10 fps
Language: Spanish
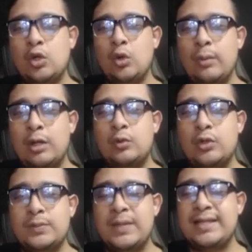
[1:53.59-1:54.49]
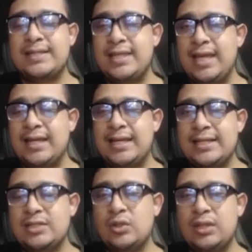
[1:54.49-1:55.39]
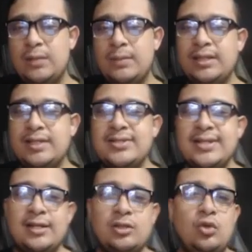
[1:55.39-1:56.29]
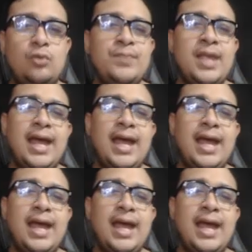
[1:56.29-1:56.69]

como algunos me decían, y es totalmente cierto,